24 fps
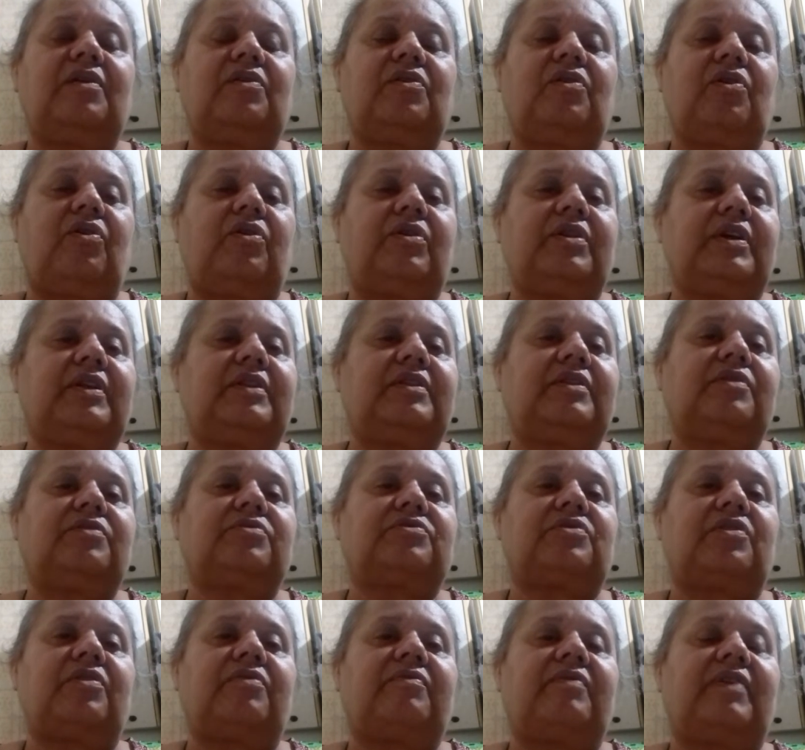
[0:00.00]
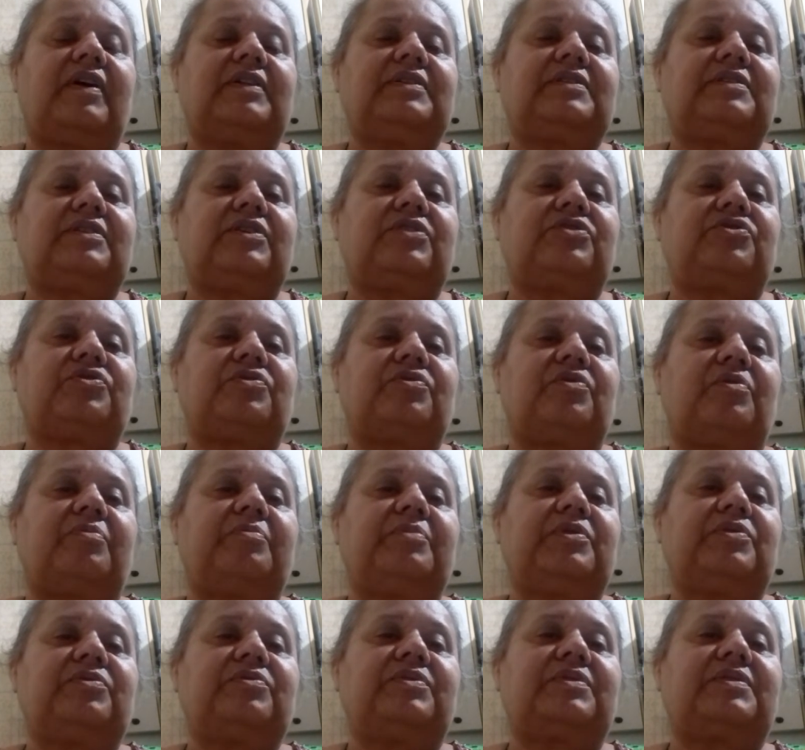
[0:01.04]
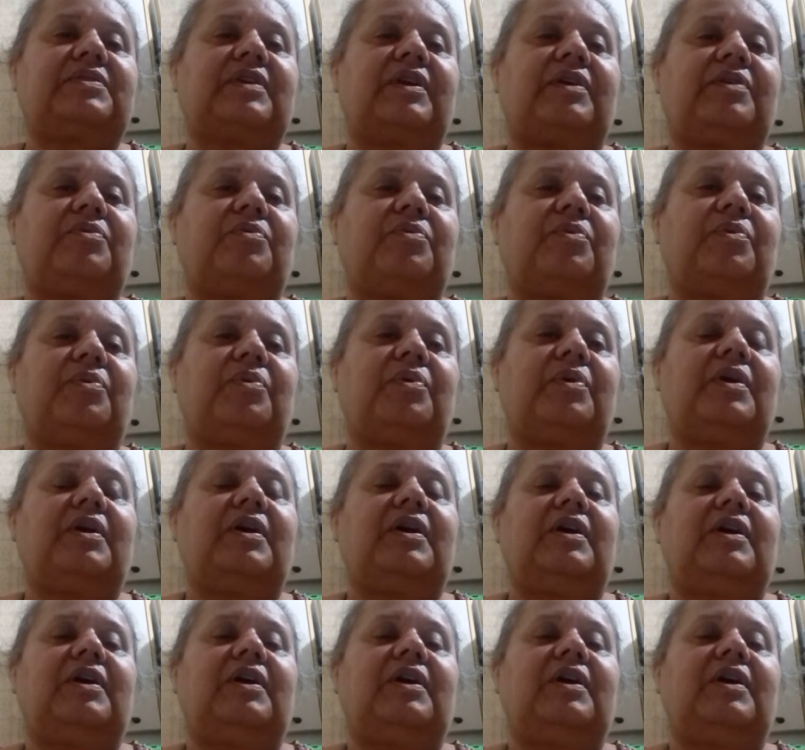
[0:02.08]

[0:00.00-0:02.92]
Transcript: Glória a Deus, louvado seja o nome do Senhor.